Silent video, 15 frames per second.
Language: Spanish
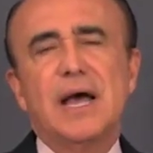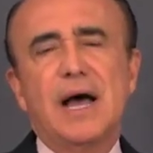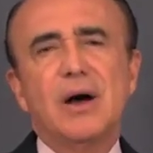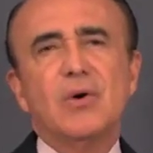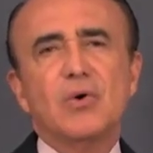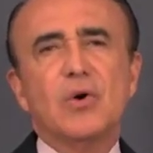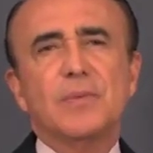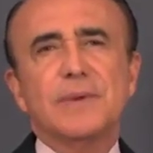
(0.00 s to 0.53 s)
a
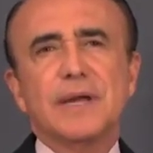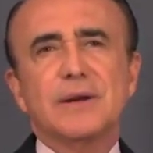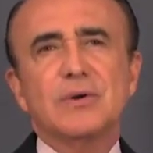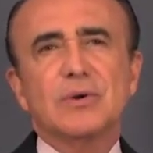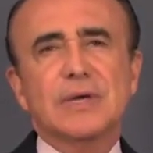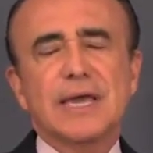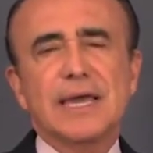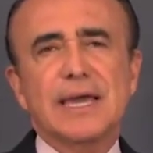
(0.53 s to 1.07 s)
un
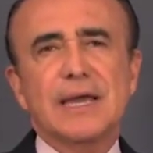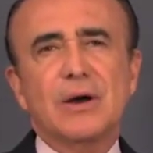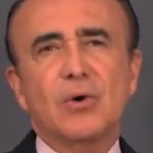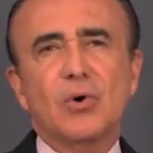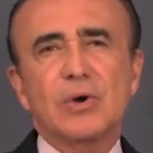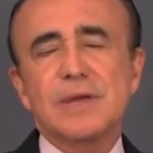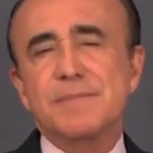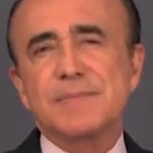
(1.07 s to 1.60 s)
gobierno que
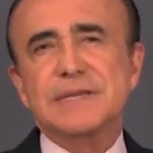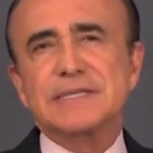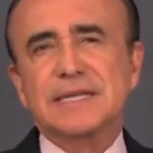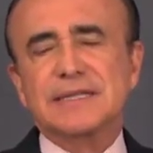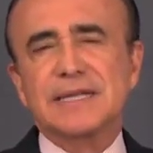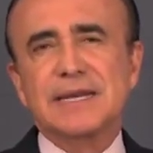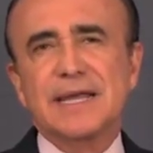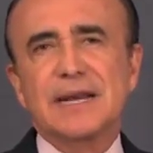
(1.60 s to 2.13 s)
hoy empieza
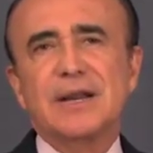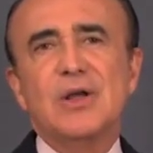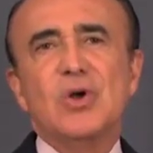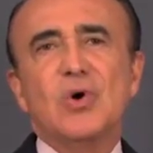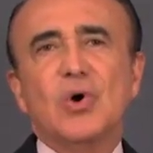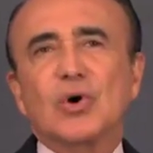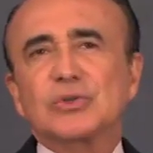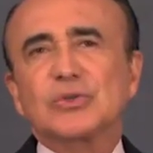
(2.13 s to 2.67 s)
a tener
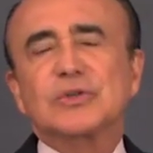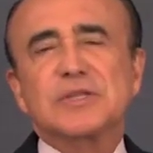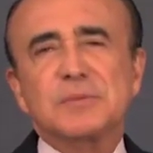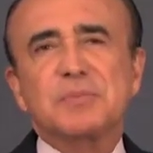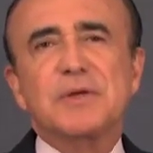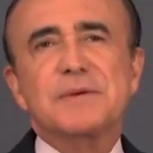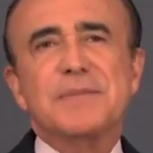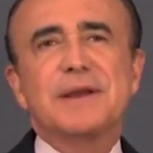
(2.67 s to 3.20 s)
otro
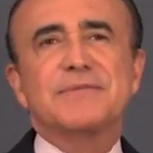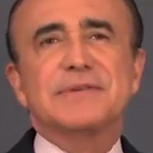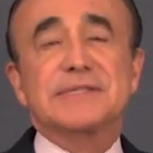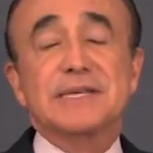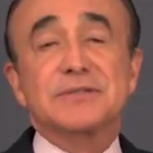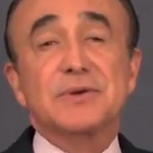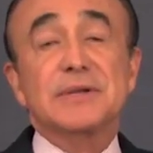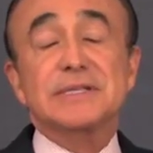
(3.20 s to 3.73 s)
tipo de
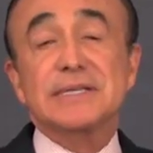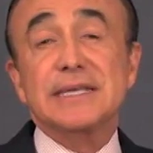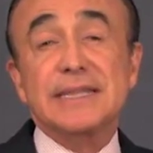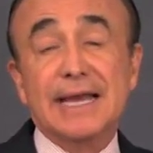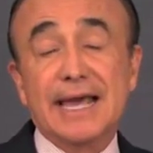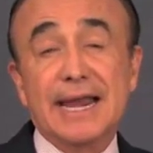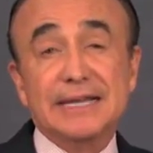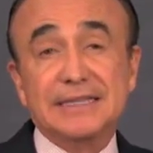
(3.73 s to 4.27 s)
manifestaciones y
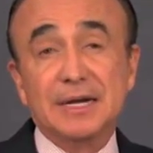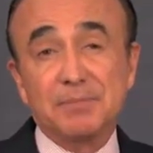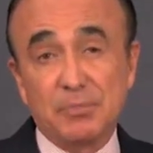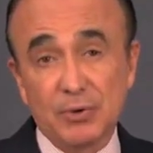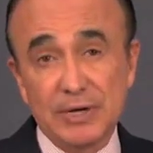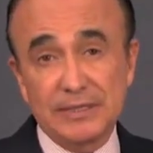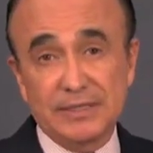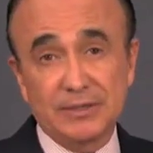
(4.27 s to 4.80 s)
de carácter
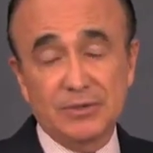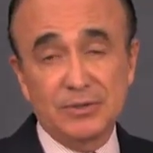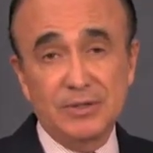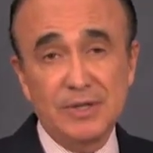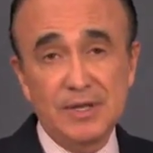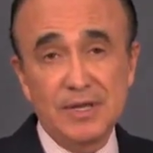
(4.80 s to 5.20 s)
político.